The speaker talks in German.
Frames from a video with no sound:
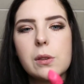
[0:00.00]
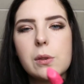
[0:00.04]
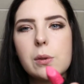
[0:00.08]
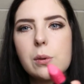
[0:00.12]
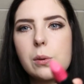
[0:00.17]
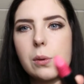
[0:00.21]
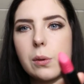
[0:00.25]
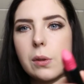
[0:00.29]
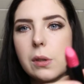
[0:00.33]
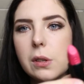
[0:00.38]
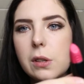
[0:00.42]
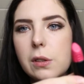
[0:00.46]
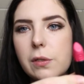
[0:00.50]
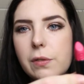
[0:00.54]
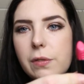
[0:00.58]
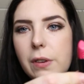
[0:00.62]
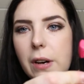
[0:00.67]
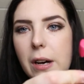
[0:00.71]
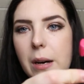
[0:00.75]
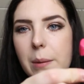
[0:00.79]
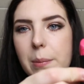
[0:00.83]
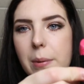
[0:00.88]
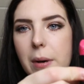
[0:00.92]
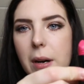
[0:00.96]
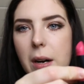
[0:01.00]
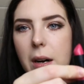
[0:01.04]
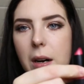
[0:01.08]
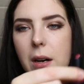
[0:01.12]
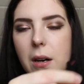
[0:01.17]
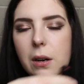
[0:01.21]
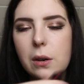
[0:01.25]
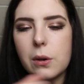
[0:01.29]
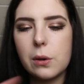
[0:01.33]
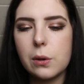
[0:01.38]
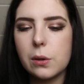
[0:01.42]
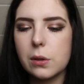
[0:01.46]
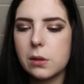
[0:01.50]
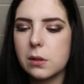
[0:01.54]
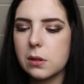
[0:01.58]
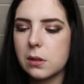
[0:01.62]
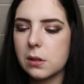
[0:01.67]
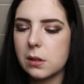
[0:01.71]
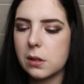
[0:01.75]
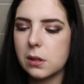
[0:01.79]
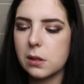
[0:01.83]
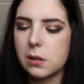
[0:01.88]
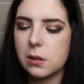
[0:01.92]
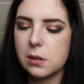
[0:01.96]
So sieht die Farbe
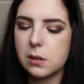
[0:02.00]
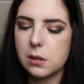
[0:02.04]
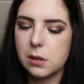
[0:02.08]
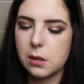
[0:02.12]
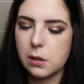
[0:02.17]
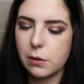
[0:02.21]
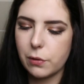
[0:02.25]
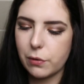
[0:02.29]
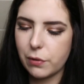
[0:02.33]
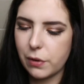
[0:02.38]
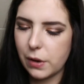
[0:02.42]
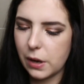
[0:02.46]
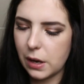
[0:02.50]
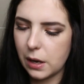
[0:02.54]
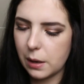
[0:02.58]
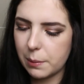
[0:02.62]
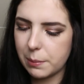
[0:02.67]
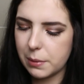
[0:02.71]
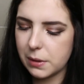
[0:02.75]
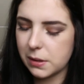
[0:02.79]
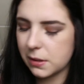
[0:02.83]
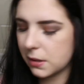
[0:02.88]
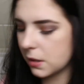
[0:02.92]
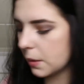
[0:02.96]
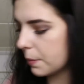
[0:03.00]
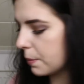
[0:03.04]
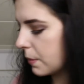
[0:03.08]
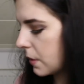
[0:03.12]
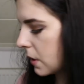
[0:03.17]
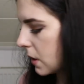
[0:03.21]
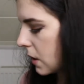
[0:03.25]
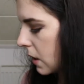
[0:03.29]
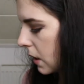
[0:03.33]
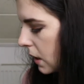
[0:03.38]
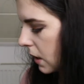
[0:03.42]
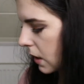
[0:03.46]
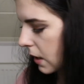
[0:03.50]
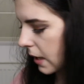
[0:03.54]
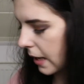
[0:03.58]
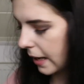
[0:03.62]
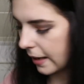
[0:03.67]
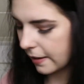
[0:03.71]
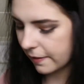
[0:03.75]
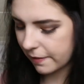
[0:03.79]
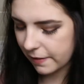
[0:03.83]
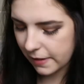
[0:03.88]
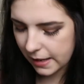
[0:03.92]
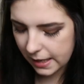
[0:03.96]
aus. Ist die Farbe 17,
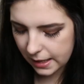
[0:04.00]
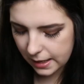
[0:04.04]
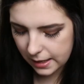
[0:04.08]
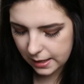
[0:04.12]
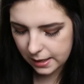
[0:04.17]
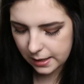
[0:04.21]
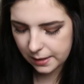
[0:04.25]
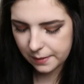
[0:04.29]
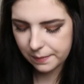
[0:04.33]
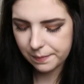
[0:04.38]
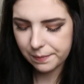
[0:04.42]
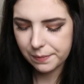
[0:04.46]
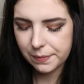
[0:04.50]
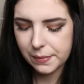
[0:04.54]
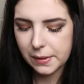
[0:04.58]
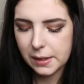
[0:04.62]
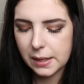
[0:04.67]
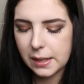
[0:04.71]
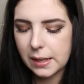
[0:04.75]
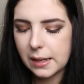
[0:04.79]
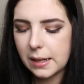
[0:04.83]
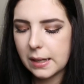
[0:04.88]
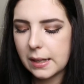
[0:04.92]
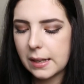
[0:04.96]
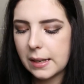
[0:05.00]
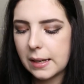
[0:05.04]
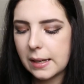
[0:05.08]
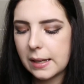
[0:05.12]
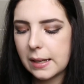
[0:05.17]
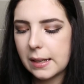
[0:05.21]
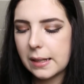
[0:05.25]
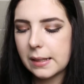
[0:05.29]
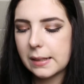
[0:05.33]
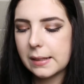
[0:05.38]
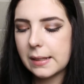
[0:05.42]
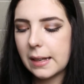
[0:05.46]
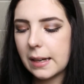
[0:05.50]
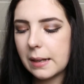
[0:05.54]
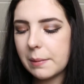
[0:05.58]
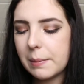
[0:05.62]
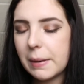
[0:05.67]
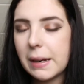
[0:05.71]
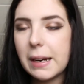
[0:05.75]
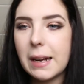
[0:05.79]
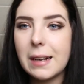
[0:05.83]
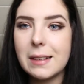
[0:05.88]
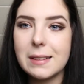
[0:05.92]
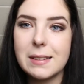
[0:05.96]
kann weg. Dann
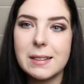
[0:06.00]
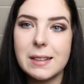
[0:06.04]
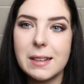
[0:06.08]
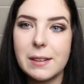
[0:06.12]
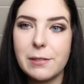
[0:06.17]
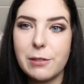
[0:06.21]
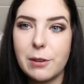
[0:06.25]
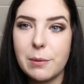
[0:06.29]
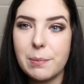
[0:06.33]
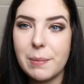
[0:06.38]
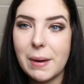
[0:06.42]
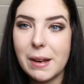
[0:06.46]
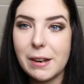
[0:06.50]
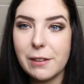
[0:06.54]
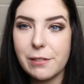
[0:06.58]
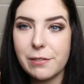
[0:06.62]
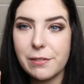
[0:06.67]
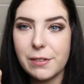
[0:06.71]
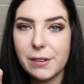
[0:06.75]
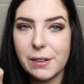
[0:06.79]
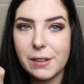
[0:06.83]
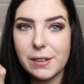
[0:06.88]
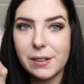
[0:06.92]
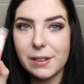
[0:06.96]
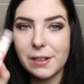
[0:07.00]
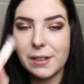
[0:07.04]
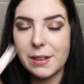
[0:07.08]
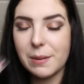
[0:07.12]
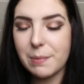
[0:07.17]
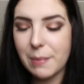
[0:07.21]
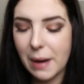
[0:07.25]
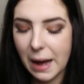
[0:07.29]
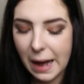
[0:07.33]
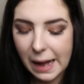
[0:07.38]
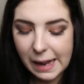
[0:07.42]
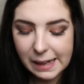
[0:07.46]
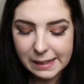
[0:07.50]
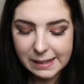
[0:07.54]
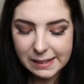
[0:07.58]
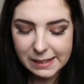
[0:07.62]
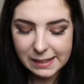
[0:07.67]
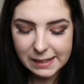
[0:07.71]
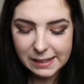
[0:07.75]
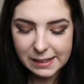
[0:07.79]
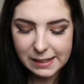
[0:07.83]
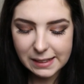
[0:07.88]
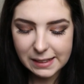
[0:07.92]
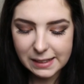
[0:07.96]
mein einziger von Benefit, den
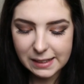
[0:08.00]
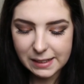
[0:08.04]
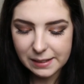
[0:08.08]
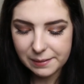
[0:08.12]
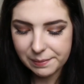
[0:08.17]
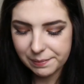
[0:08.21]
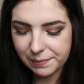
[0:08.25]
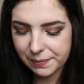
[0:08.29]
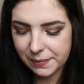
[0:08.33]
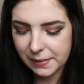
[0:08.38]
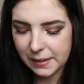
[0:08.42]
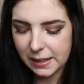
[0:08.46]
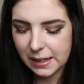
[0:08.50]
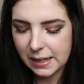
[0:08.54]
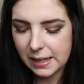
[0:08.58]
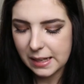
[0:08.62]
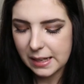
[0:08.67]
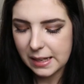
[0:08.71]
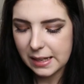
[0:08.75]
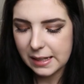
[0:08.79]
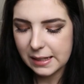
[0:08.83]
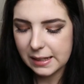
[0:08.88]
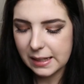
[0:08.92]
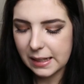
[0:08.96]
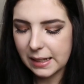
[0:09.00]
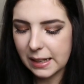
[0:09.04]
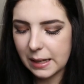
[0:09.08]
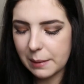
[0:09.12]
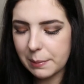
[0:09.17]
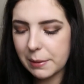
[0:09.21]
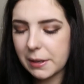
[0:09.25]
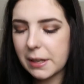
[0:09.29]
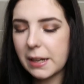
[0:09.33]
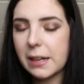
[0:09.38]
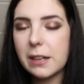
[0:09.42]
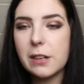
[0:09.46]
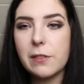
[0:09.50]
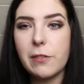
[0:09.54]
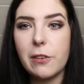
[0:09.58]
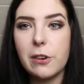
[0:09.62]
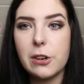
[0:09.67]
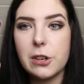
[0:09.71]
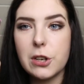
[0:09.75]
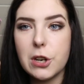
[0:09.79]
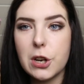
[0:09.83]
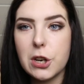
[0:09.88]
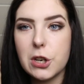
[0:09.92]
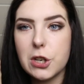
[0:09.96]
behalte ich. Dann habe ich einen
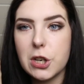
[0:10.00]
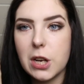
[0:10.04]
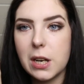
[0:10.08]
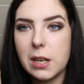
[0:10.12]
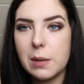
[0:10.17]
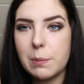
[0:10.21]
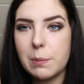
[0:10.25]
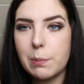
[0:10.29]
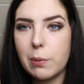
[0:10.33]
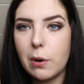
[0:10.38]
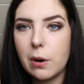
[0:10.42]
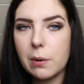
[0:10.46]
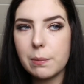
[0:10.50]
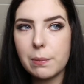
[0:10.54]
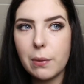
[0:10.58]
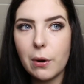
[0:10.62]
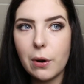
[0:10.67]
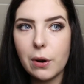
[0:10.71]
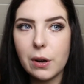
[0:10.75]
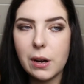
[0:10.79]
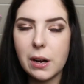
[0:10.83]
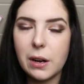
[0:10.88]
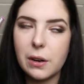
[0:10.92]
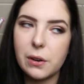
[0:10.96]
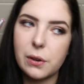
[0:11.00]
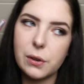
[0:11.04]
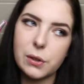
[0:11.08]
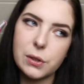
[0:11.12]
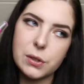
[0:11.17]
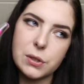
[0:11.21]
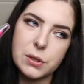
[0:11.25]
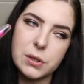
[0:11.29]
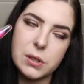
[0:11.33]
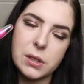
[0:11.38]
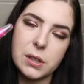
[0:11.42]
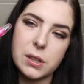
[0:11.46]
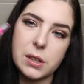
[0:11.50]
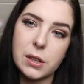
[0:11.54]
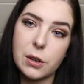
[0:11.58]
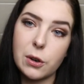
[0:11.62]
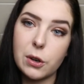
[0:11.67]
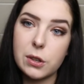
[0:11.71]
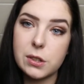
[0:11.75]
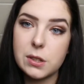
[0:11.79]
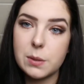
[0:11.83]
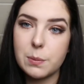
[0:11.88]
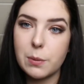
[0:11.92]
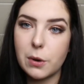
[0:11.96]
von Jelly Pompon aus äh, der
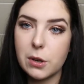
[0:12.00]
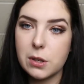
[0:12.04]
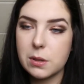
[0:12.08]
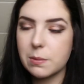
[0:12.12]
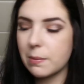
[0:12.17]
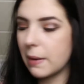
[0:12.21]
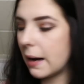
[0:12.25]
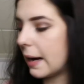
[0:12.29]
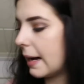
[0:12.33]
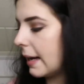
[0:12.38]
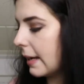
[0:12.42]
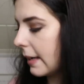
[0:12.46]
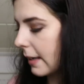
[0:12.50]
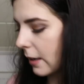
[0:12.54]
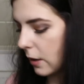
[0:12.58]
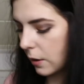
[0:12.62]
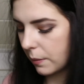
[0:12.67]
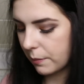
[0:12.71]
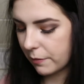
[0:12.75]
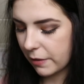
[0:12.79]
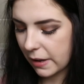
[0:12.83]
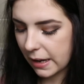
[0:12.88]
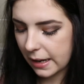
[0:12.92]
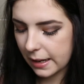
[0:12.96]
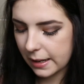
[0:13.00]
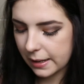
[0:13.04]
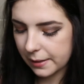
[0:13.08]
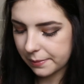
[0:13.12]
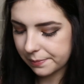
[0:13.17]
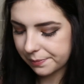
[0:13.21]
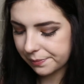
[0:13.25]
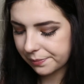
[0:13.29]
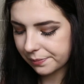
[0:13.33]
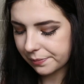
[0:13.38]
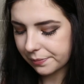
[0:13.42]
Glossy Box mal, der kommt weg.